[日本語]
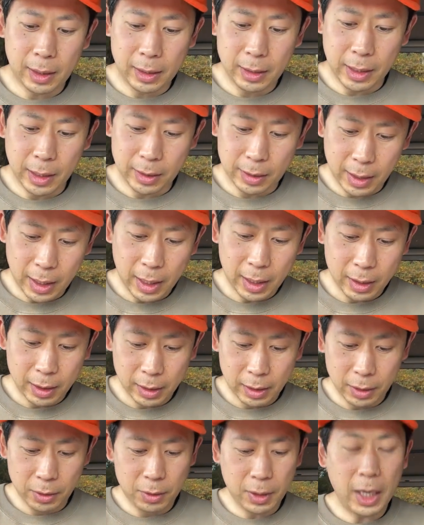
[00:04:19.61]
ですね
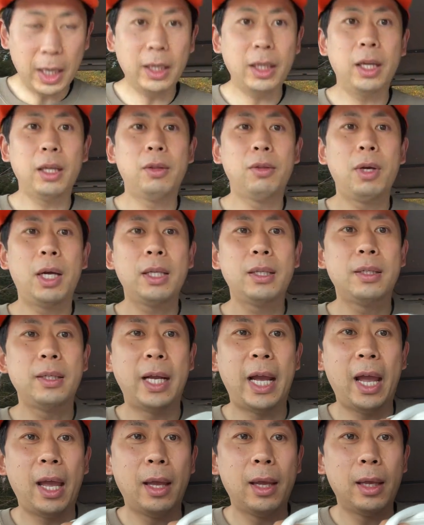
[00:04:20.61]

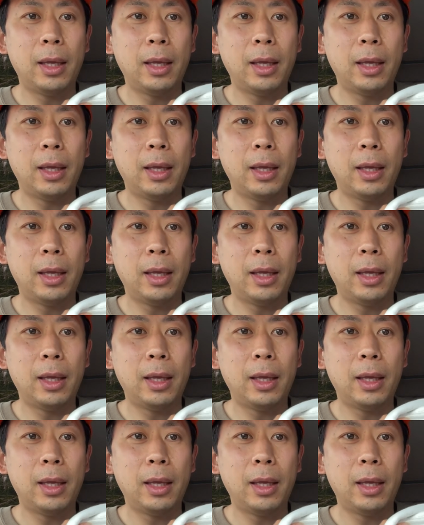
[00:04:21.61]
ユナイテッドアスレ